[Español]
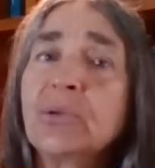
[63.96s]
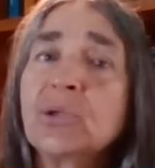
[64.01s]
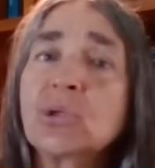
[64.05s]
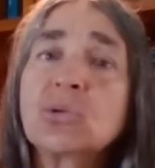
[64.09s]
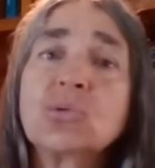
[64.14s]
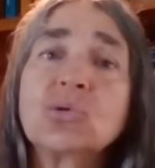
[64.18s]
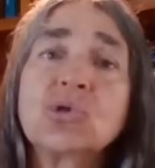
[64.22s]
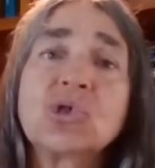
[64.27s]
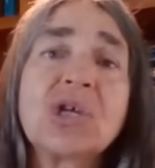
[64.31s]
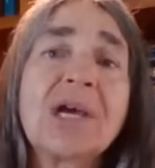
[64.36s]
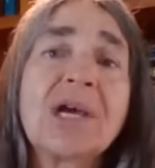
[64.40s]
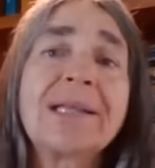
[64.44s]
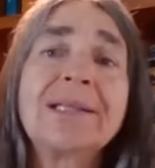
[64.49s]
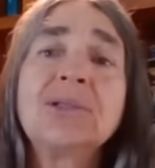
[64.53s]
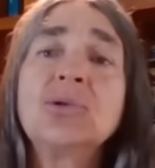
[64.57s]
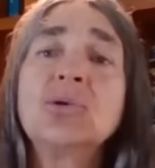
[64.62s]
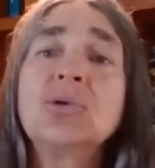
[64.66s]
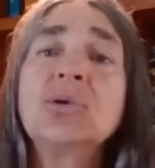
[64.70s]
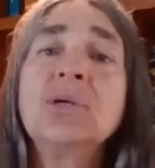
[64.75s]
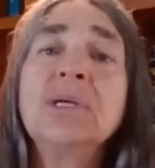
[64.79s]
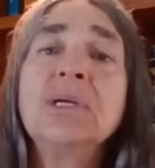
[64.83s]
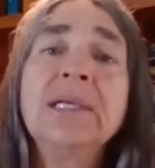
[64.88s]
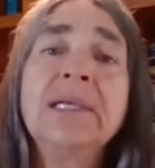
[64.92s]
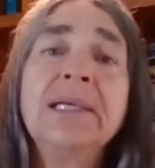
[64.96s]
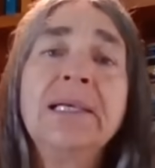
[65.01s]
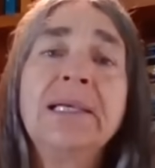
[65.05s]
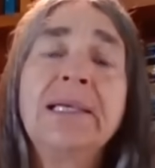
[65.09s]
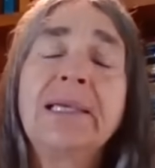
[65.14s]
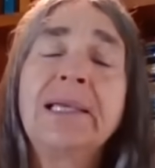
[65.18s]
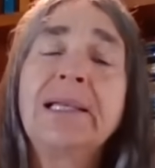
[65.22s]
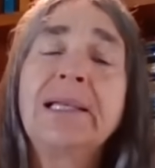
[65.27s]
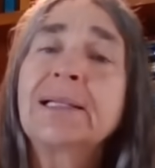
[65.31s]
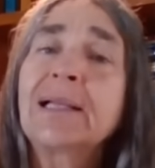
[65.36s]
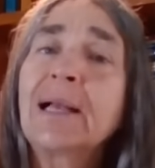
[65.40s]
escuchando,
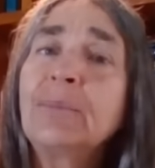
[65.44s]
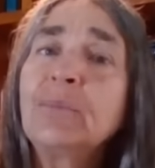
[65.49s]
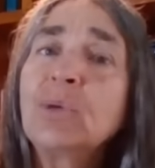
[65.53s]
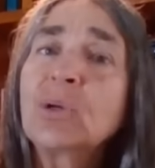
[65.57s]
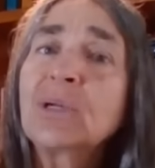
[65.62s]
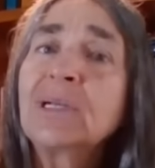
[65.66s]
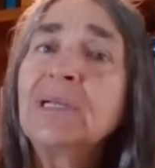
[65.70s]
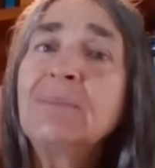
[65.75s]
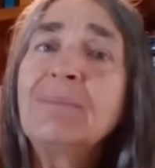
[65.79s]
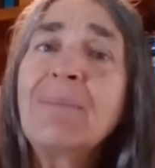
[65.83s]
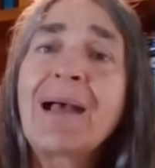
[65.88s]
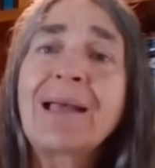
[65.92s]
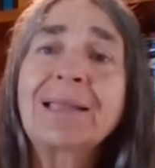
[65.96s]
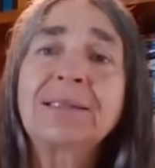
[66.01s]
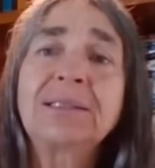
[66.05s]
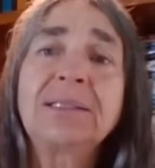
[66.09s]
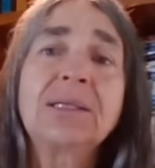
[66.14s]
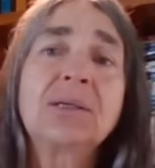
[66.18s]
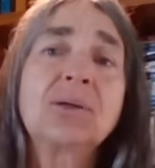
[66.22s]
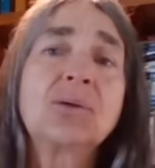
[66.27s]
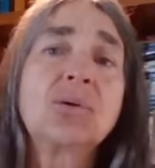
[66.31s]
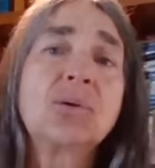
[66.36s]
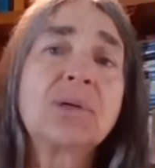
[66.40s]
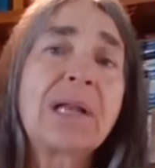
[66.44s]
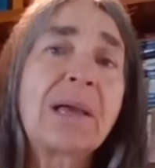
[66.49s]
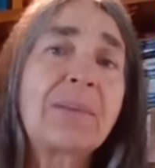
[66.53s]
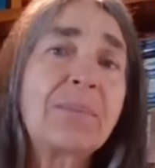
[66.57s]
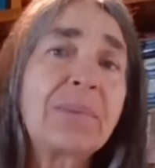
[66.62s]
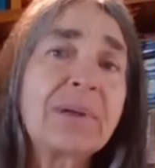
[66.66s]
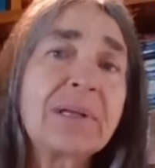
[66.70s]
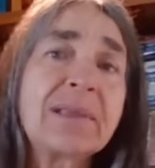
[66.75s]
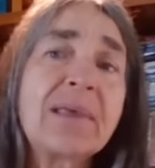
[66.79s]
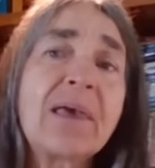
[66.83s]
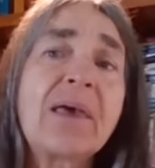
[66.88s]
el cambio climático, la
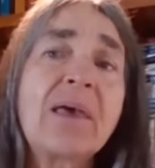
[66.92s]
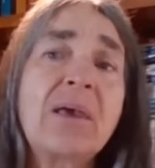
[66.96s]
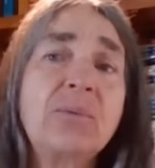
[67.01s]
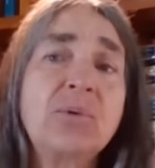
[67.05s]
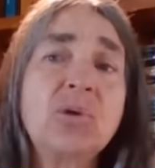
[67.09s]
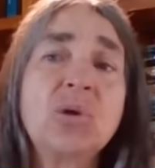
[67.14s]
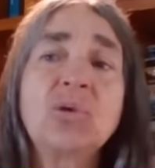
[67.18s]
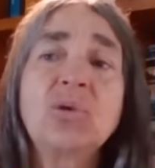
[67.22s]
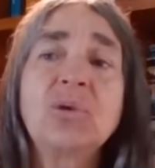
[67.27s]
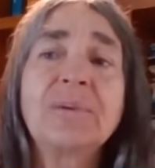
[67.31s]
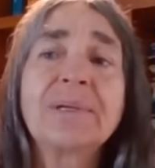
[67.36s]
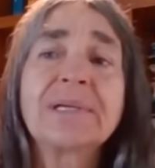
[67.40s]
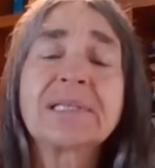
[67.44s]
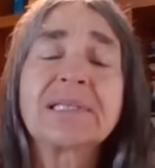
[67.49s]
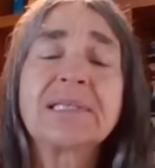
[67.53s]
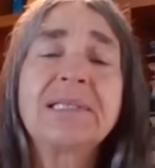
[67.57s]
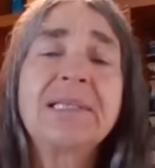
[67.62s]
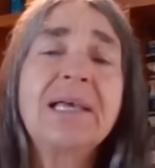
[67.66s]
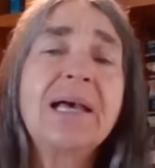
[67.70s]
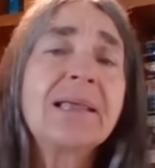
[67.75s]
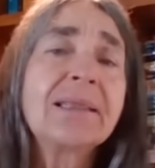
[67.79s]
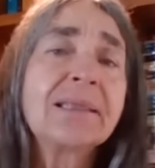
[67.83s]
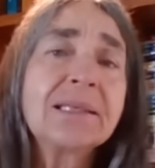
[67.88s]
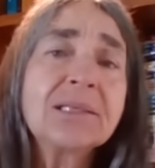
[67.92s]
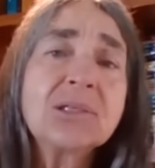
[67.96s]
pérdida de biodiversidad.